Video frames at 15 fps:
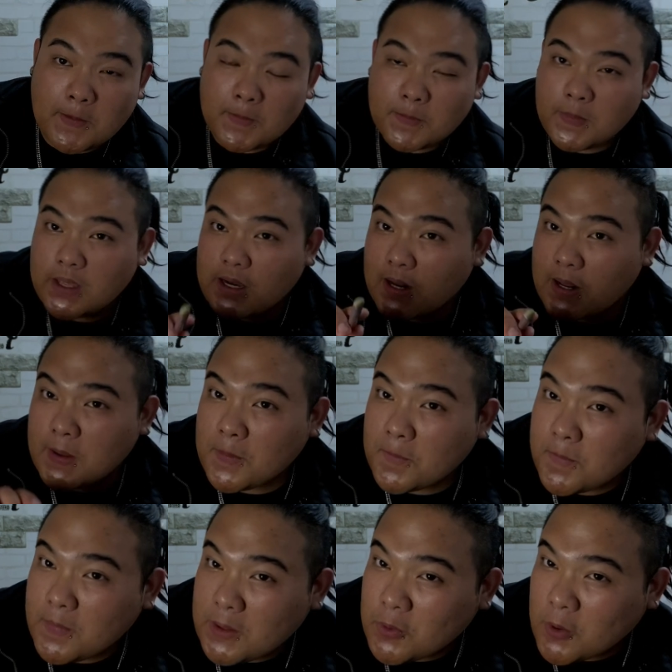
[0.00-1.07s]
Para
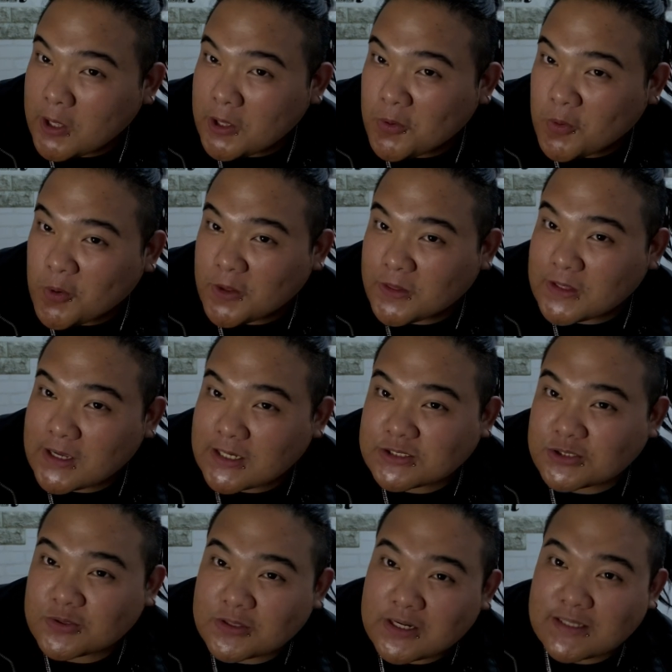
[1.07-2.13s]
meron kayong konting
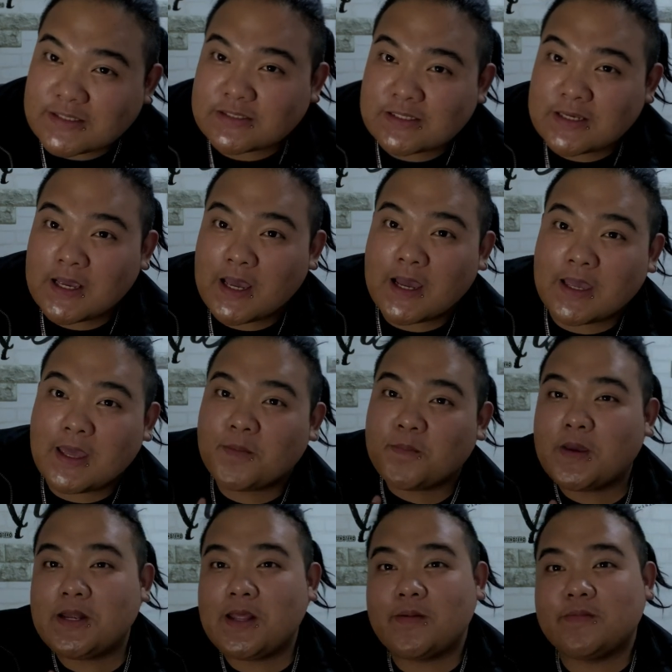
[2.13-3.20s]
assurance. Again,
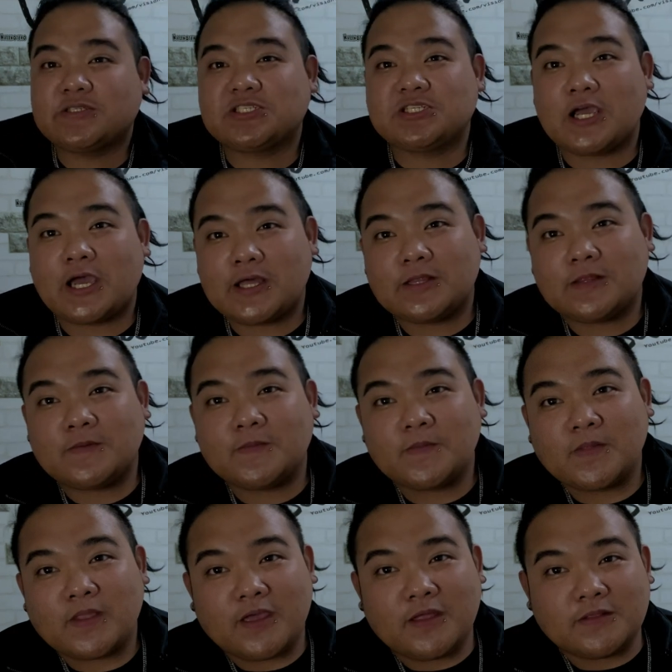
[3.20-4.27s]
my name is Chad,
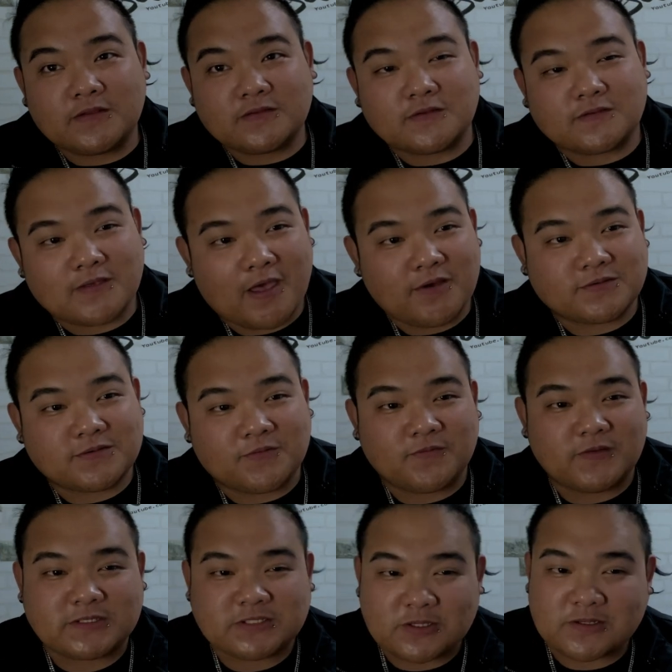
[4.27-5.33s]
and this is House of
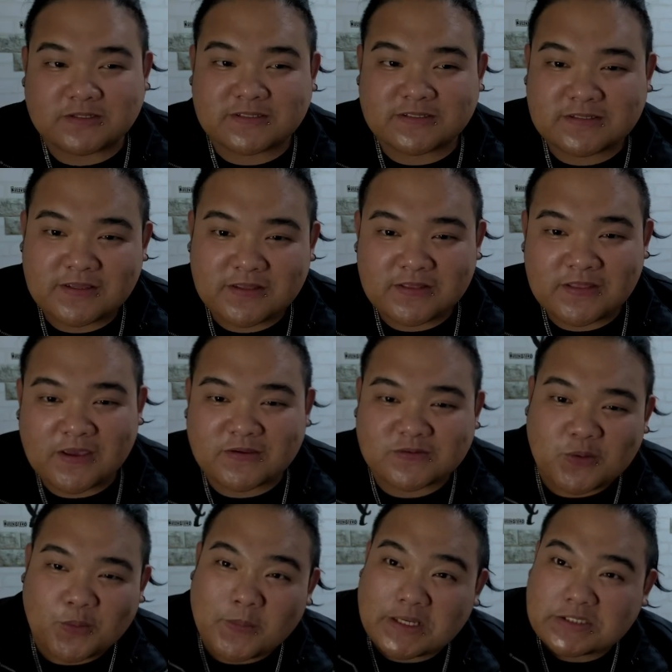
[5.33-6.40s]
Visions. Thank you
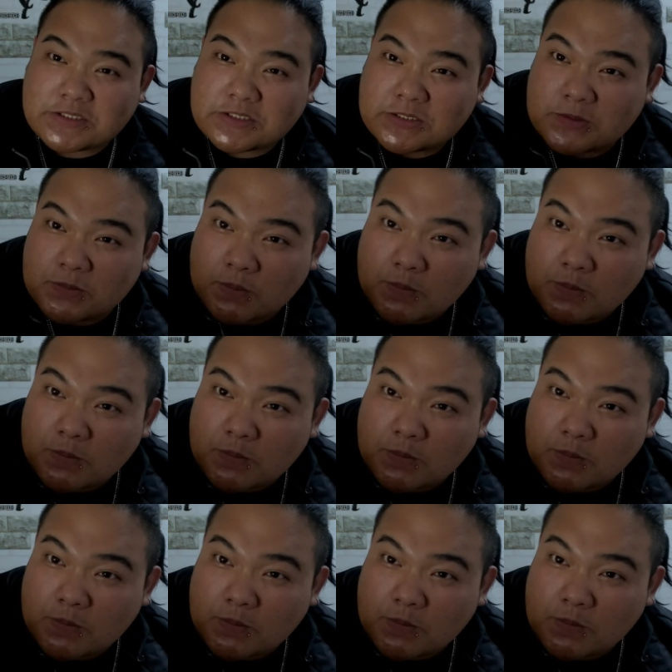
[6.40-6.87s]
so much.